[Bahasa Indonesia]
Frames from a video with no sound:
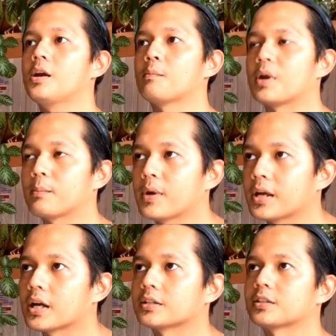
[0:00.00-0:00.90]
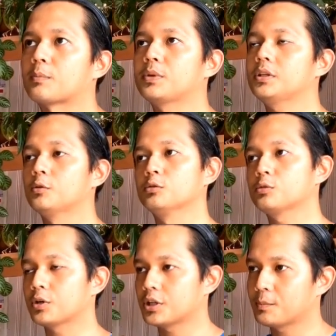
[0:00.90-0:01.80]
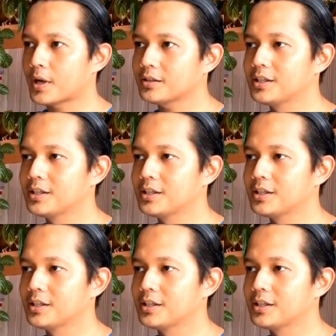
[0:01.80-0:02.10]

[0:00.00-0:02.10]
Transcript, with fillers: meme guys tapi untuk ke depan